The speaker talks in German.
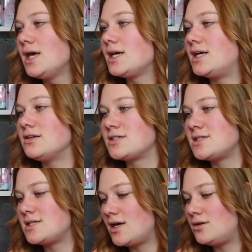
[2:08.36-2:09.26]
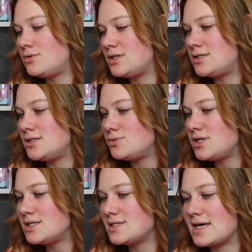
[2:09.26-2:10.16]
Genau, das ist äh, nur eine
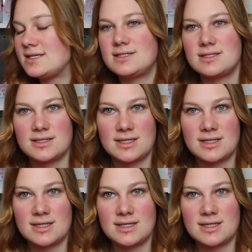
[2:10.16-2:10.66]
Dilogie, das heißt,